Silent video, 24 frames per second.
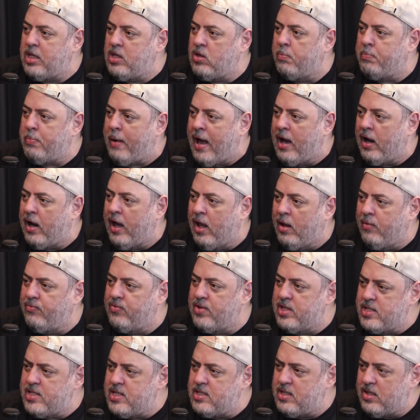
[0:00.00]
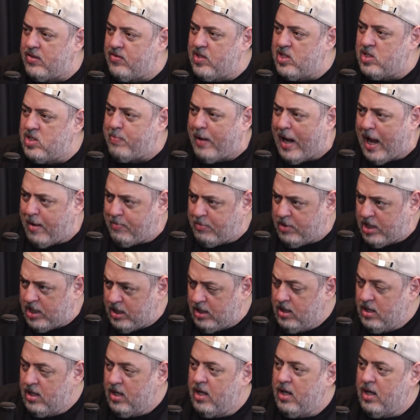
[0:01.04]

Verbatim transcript: Eu pago ela fazer serviço okay. para mim.